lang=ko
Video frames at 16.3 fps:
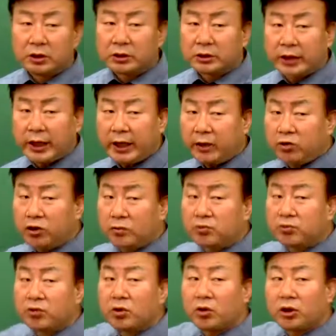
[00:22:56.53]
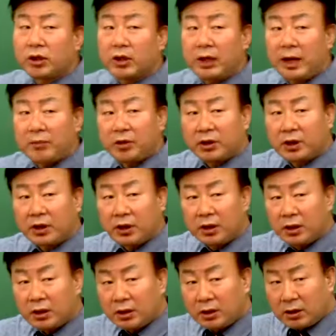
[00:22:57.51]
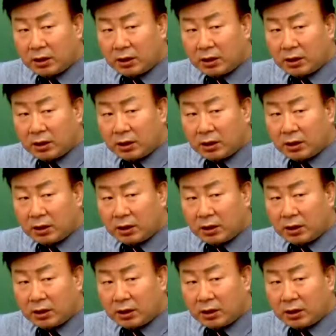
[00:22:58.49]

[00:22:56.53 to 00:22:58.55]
세율을 무겁게 가볍게